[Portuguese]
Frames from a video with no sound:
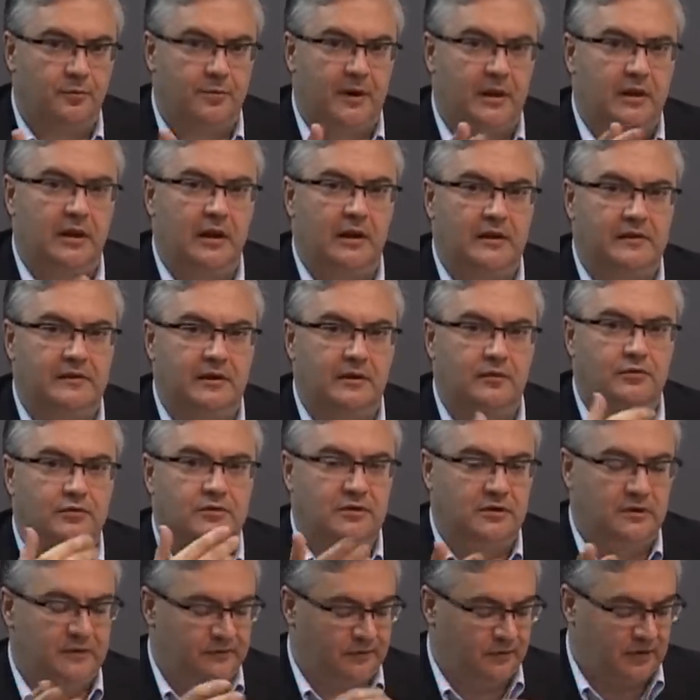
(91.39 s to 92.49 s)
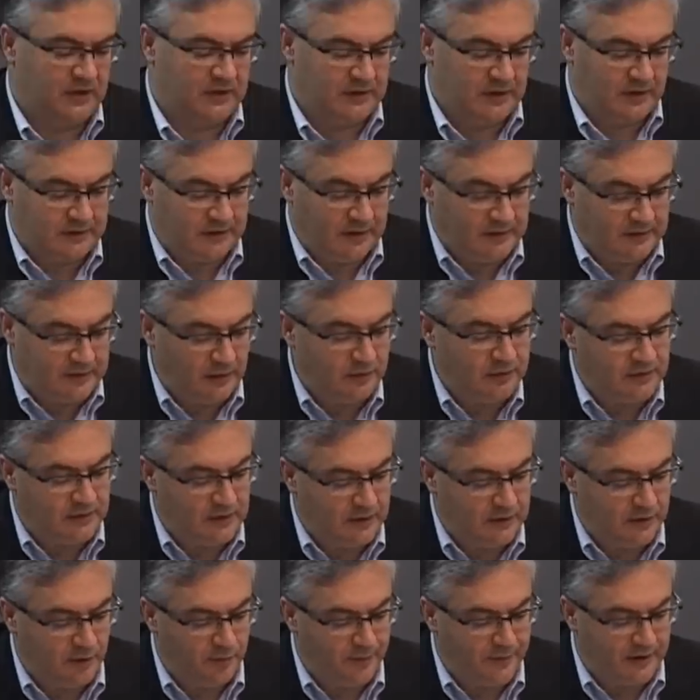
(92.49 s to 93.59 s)
ou para aquele executivo que está tentando
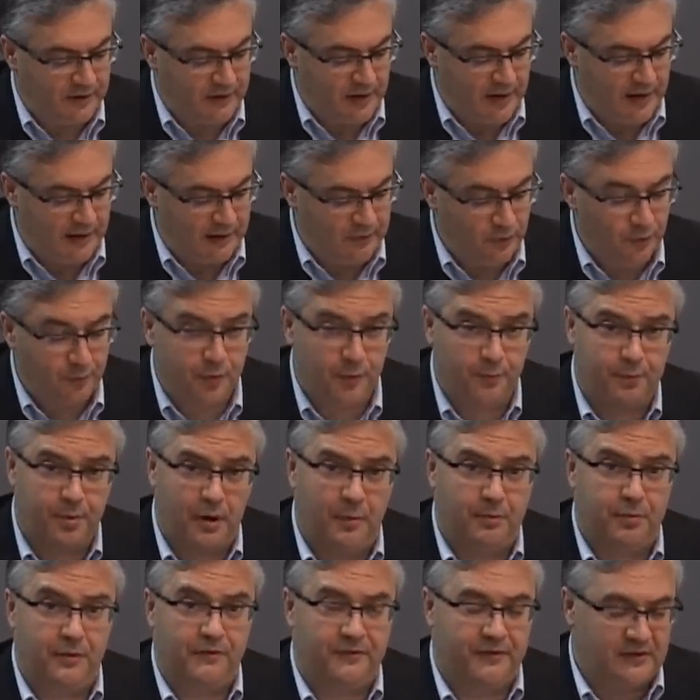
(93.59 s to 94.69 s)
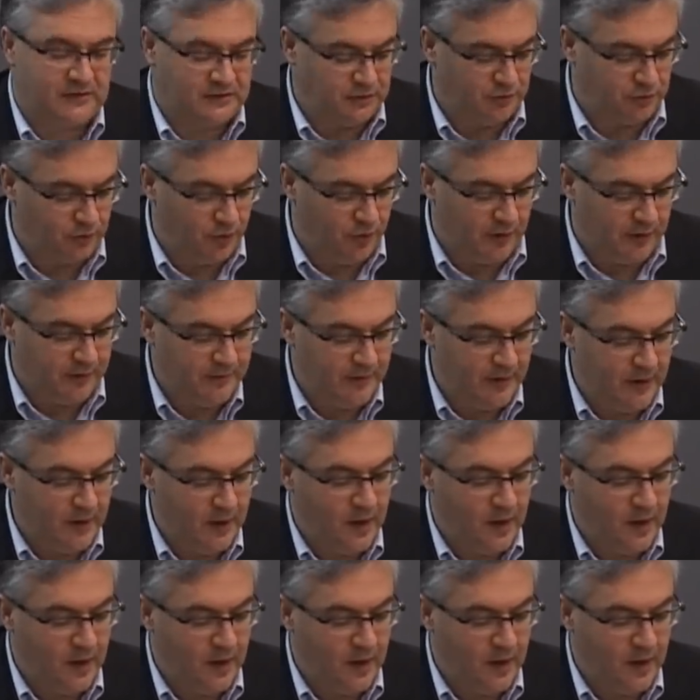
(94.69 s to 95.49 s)
entender o mercado, ou para o próprio investidor.